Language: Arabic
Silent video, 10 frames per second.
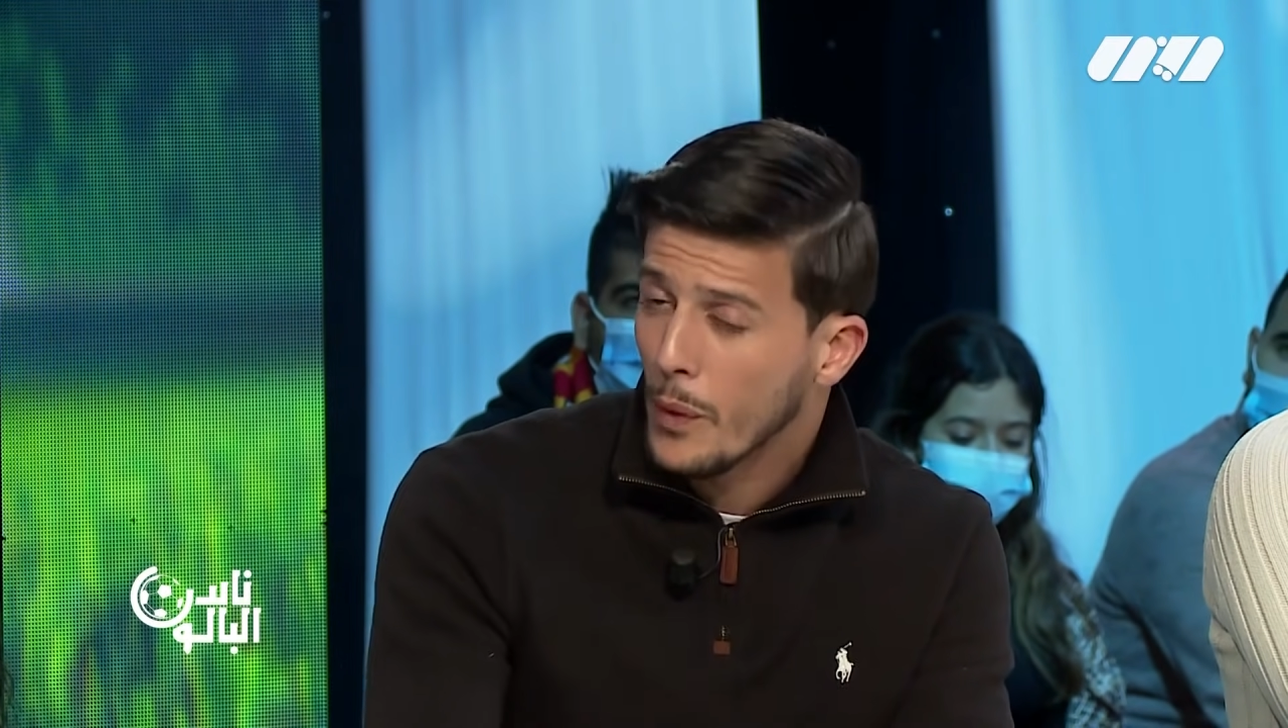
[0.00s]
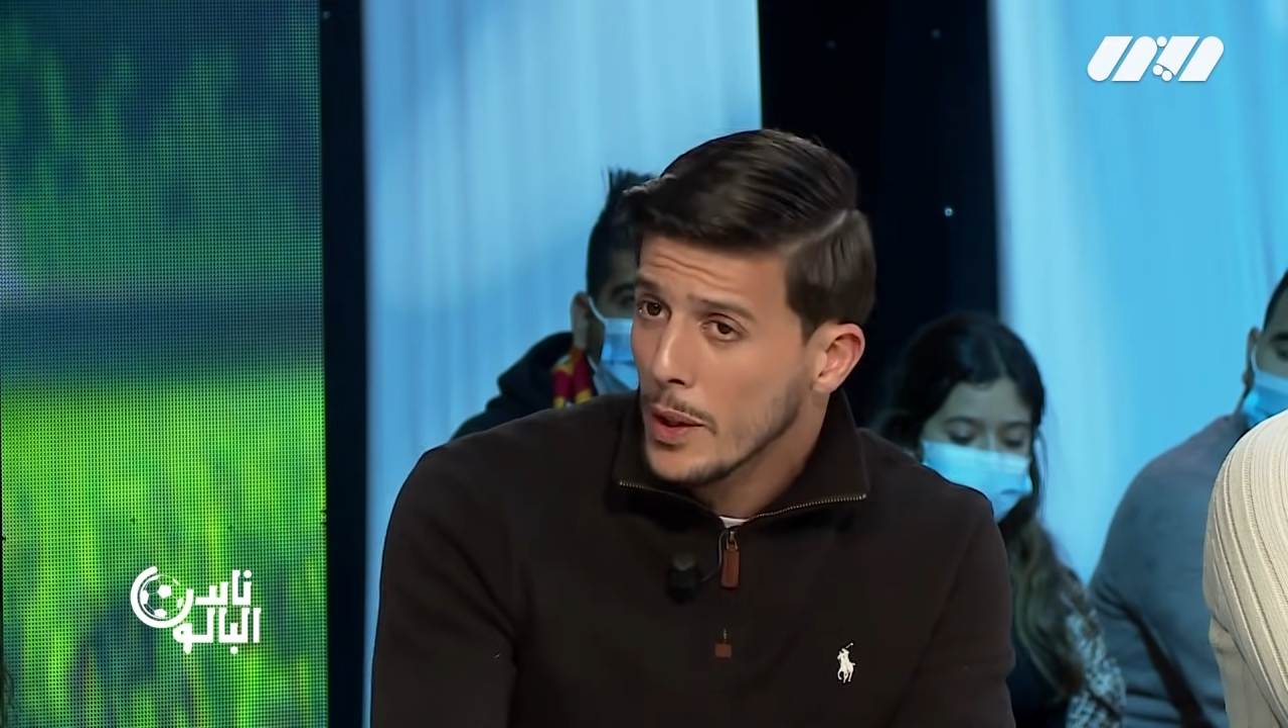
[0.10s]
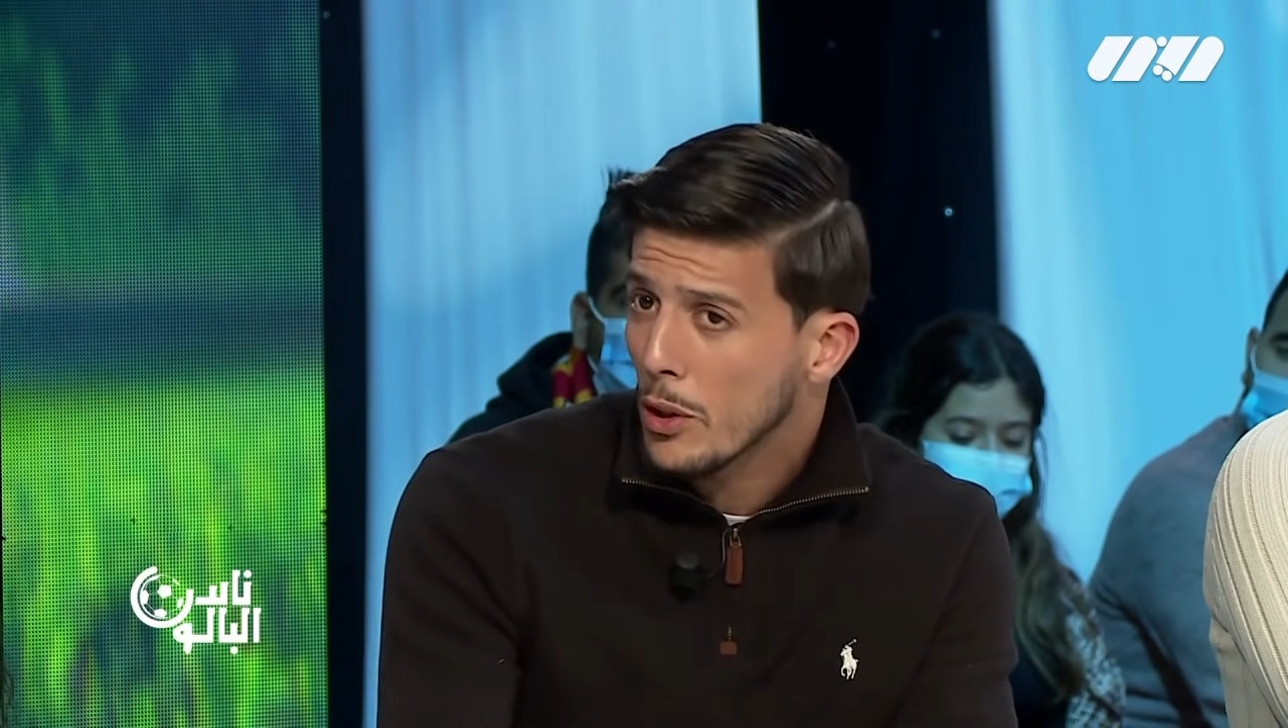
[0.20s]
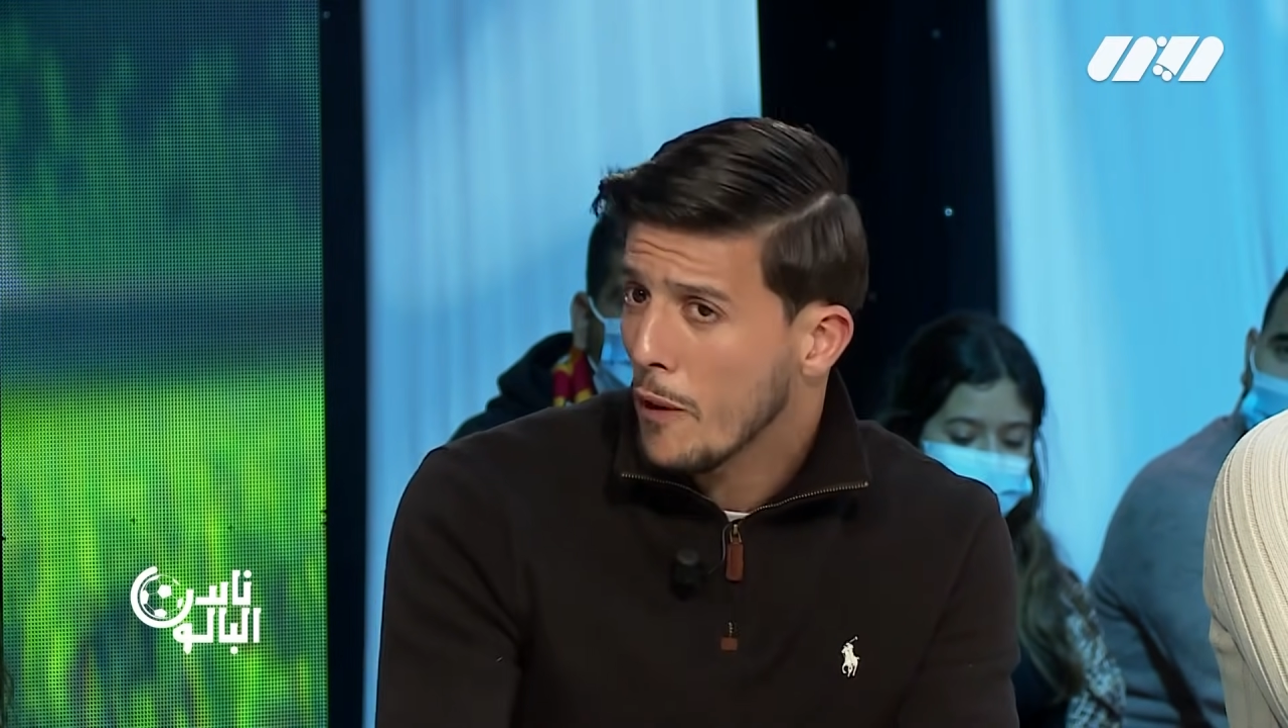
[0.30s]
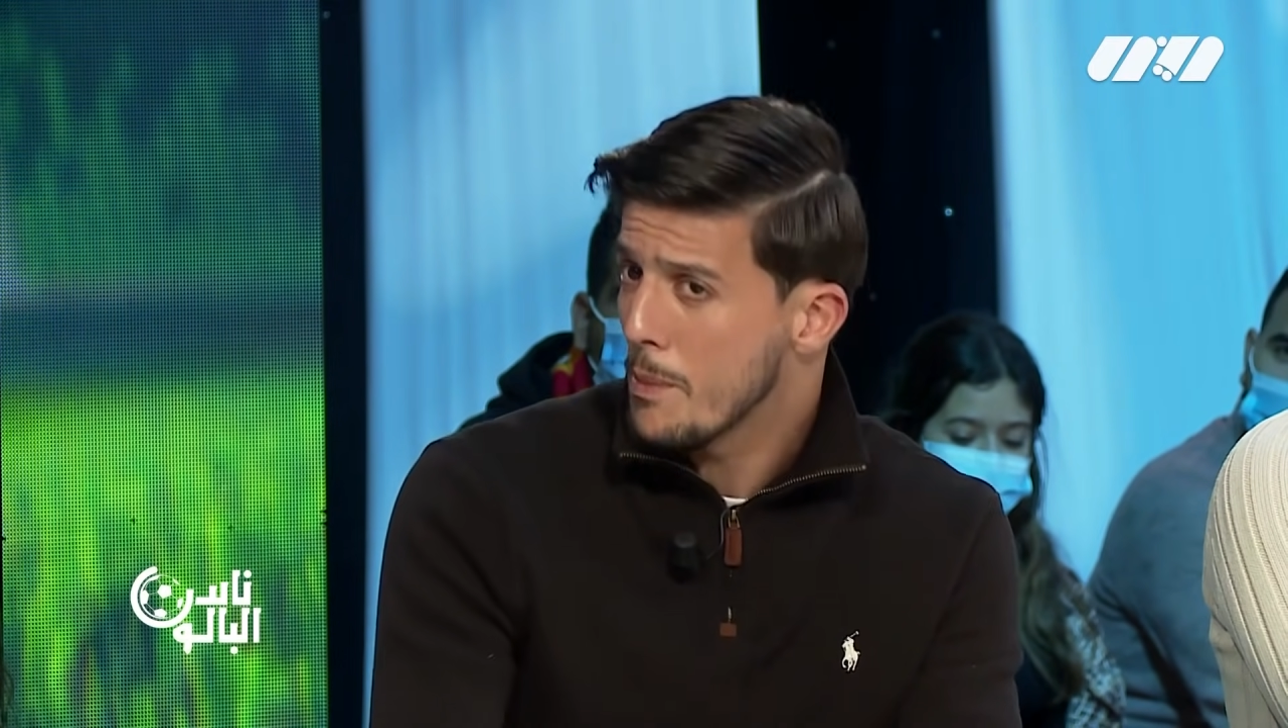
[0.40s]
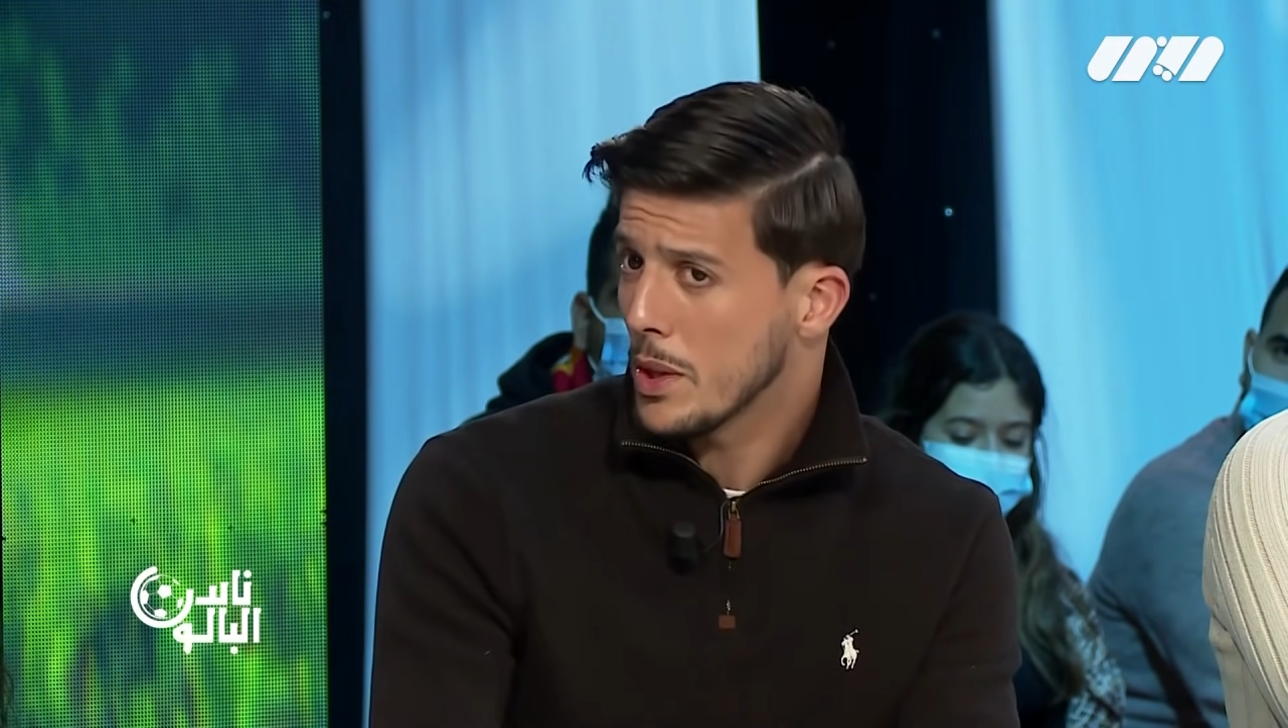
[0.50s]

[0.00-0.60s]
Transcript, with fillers: 29